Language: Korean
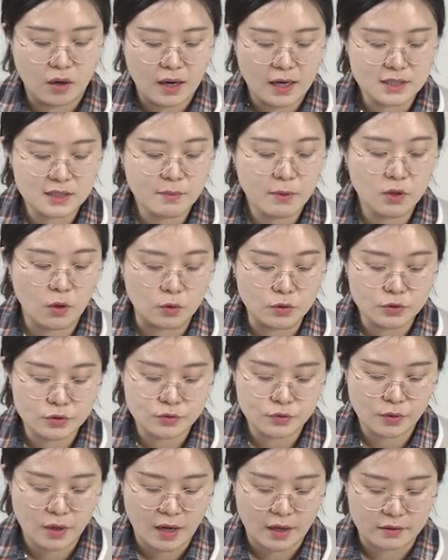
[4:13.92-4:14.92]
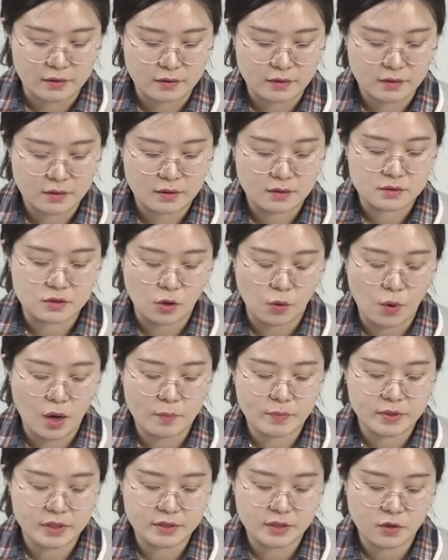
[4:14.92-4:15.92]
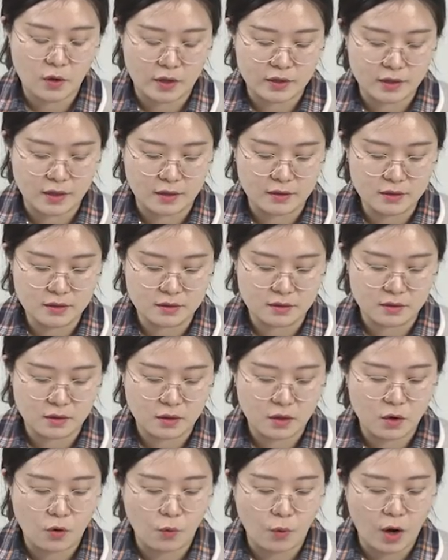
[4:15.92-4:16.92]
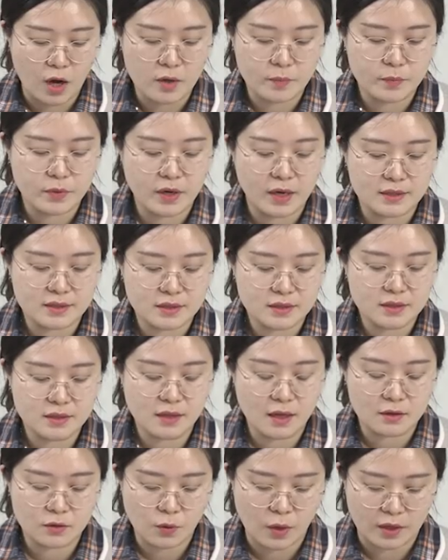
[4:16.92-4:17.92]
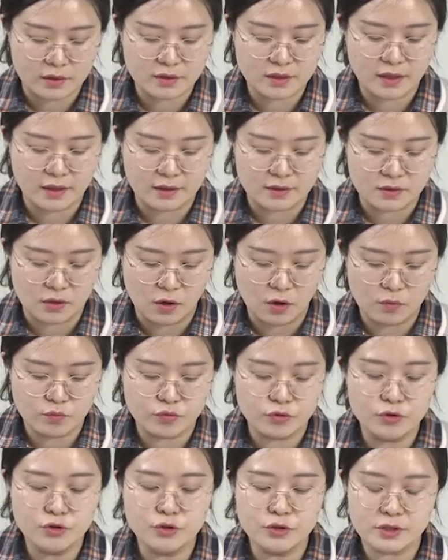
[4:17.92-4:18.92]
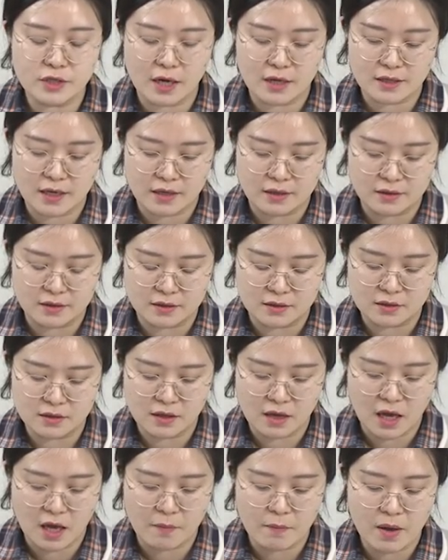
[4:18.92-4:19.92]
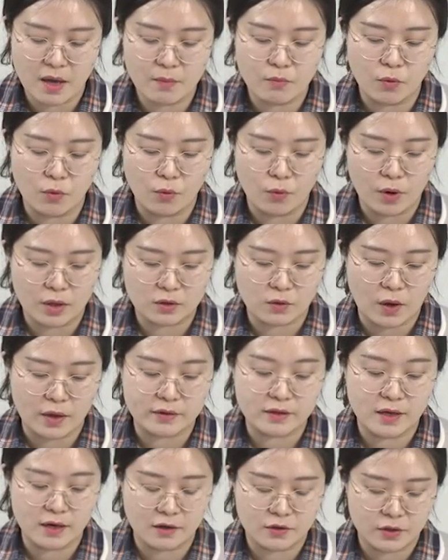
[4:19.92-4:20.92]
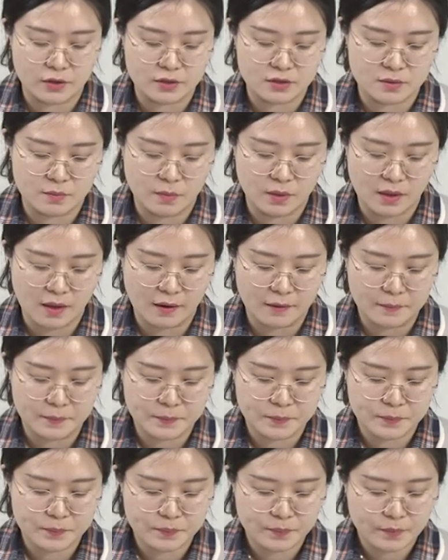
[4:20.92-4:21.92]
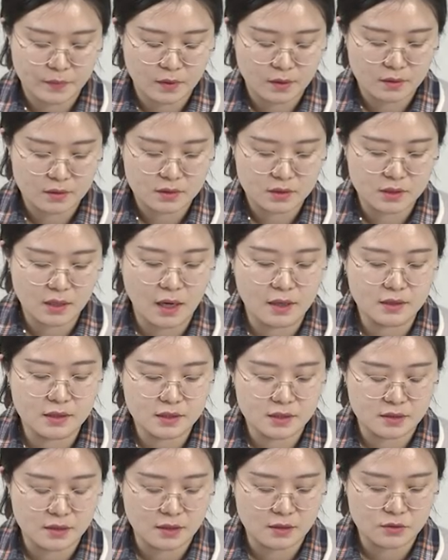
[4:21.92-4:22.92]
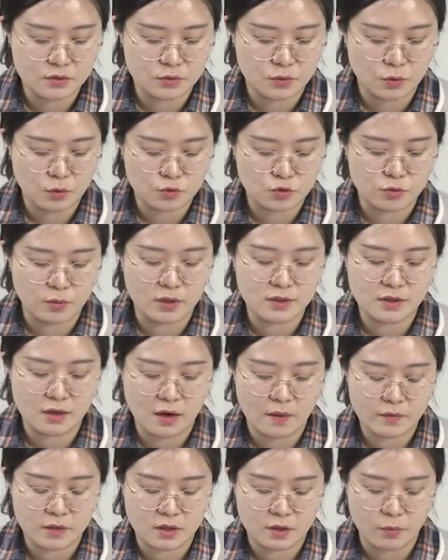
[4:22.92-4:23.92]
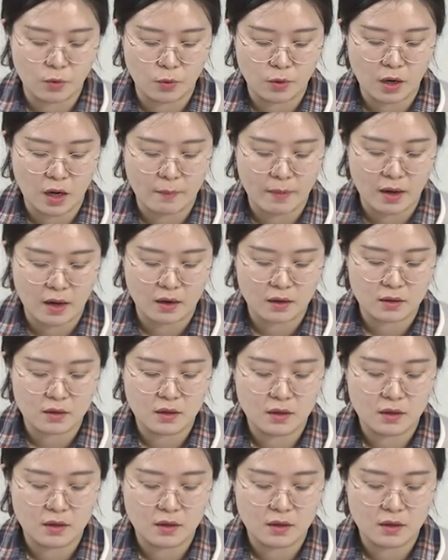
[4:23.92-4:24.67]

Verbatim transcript: 하지만 어느 순간 저와 비의 관계는 와이프가 승인한 관계에서 불륜 사이에 있는 애매모호한 관계가 되었습니다. 시간이 지날수록 주변 사람들이 볼까봐